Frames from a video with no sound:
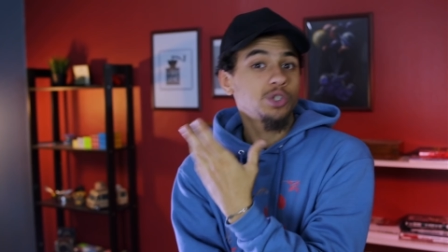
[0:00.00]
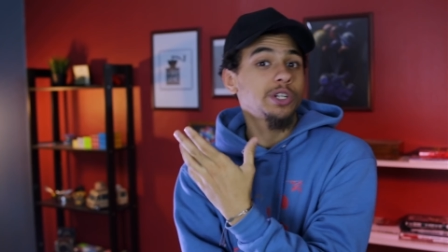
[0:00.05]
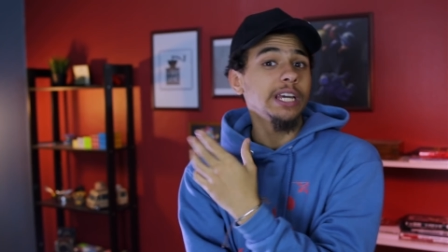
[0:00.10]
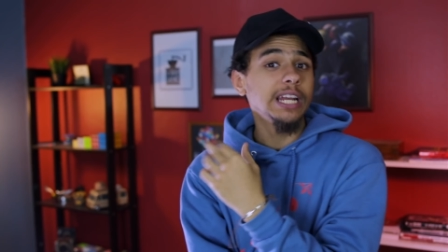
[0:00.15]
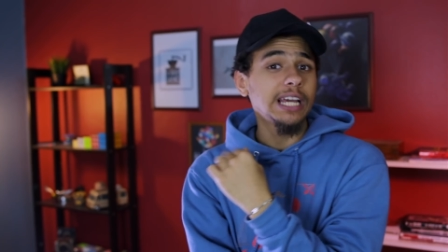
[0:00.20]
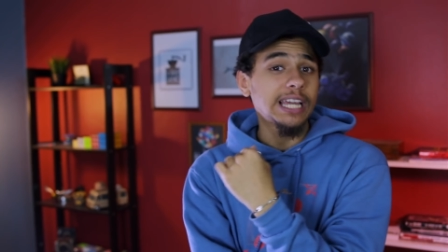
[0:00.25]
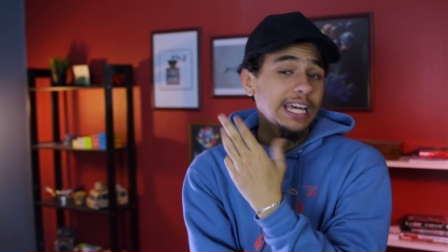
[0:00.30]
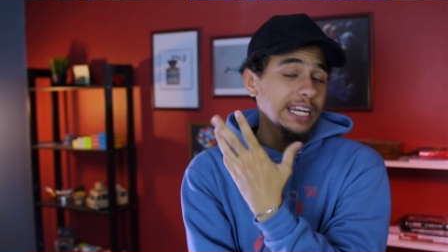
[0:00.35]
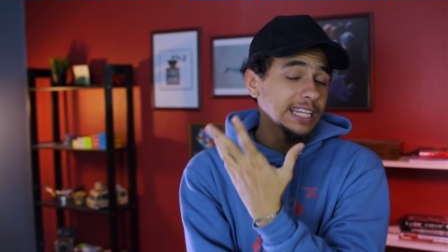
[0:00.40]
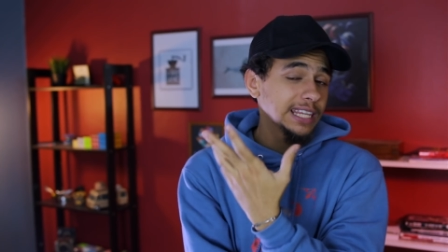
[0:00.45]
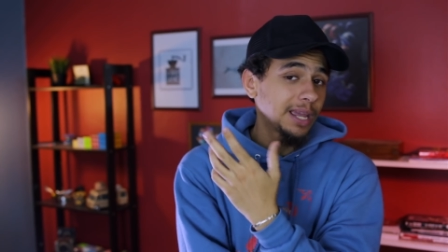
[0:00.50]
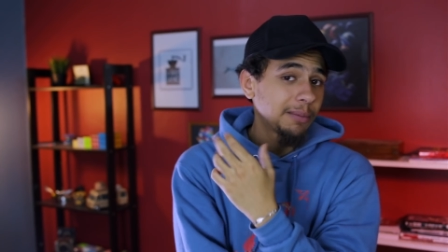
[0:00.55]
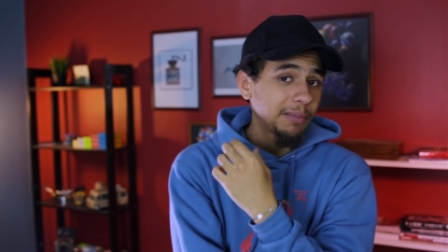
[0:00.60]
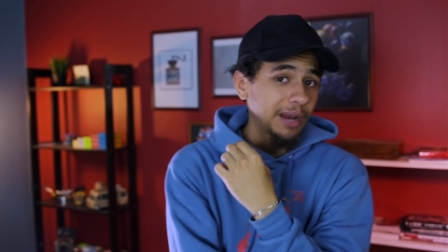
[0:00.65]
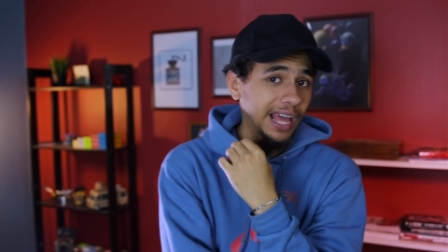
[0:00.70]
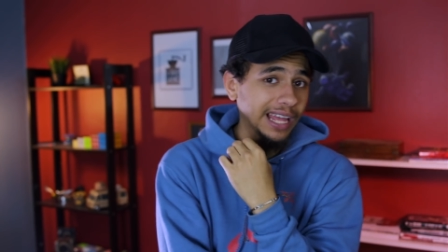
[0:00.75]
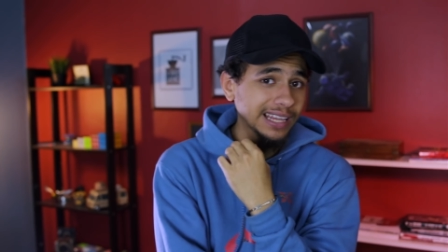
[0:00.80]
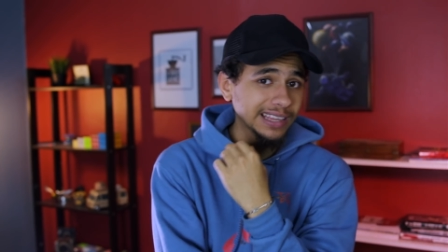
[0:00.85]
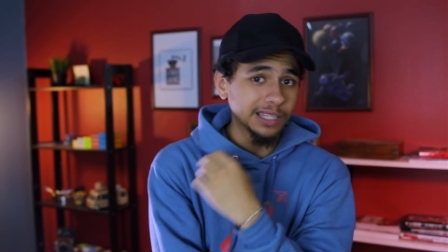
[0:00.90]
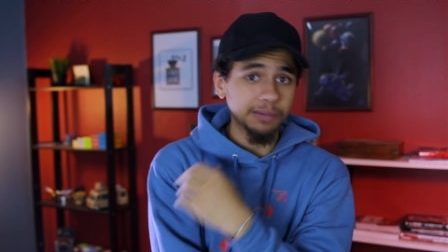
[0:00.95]
مشكله كانت
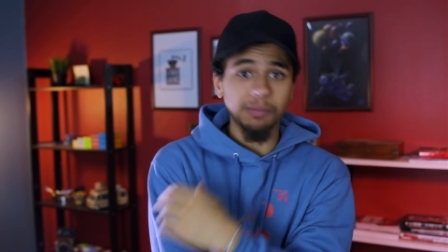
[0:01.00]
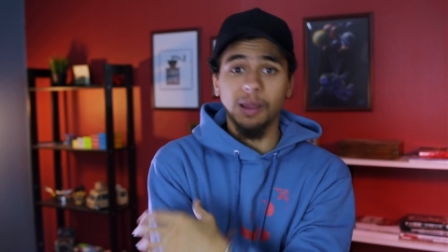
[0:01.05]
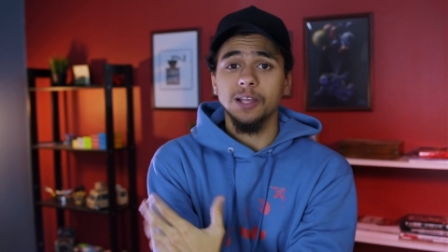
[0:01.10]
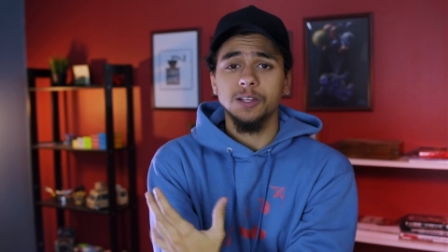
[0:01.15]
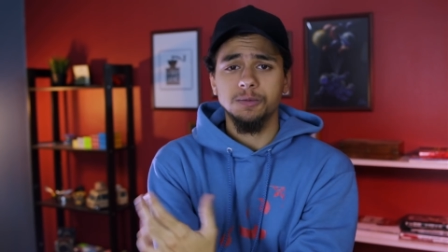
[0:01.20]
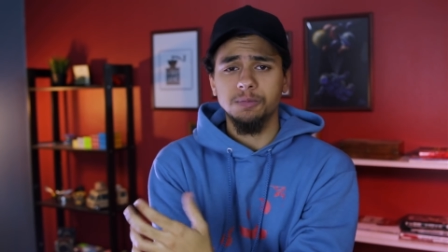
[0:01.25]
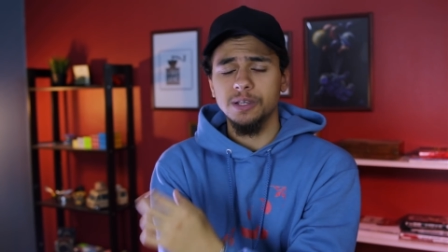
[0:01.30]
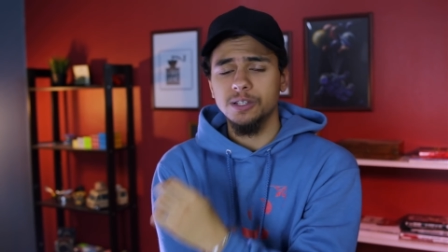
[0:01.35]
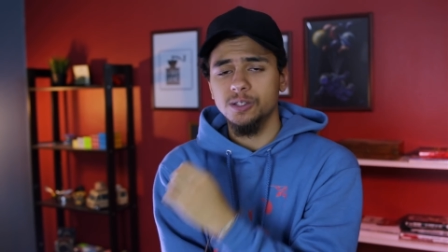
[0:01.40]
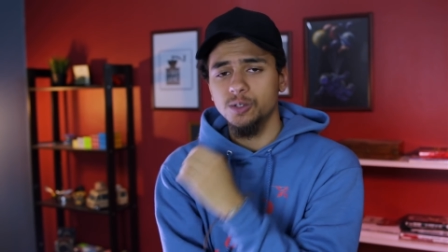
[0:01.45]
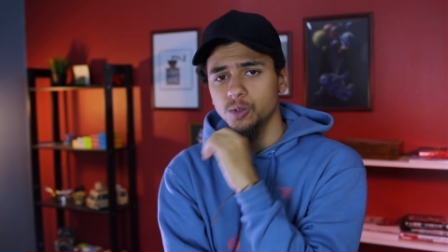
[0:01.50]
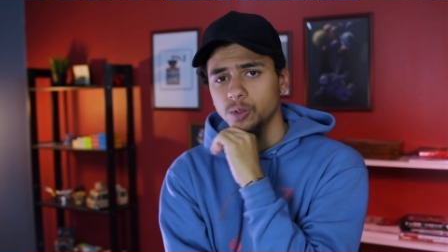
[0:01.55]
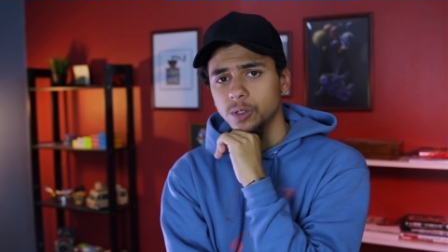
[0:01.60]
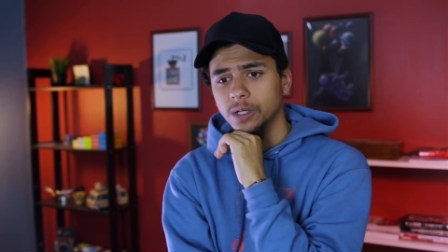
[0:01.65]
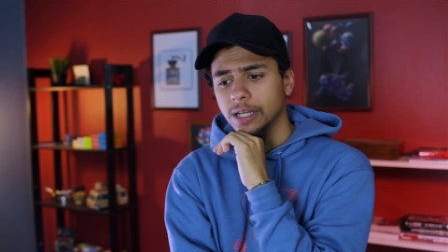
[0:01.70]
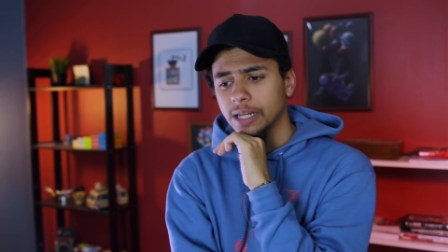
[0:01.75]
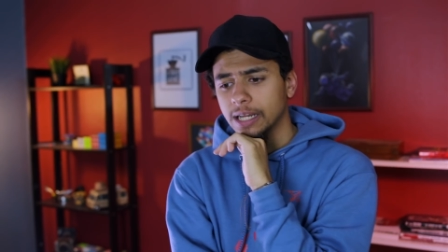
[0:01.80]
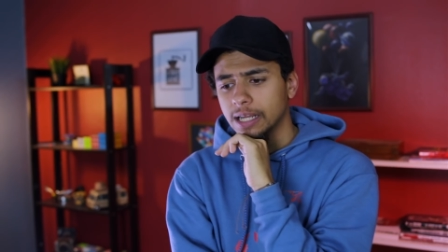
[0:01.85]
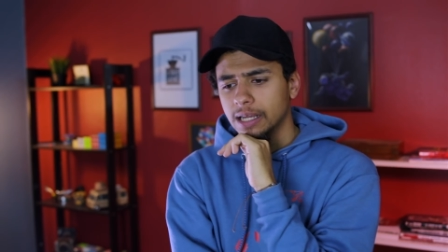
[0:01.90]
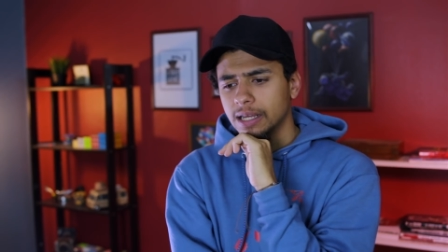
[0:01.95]
دايما عندي مع سبيس
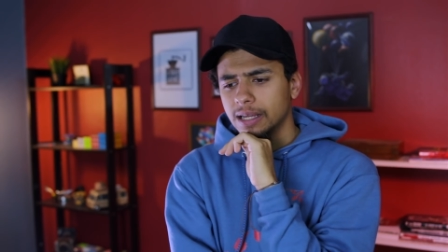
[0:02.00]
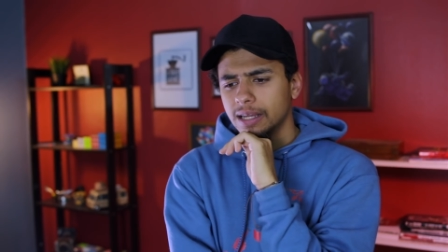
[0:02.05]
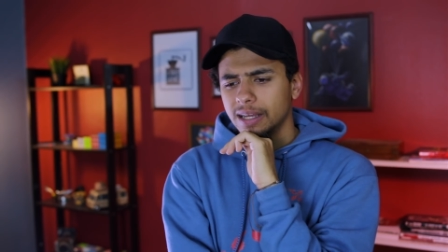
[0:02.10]
تون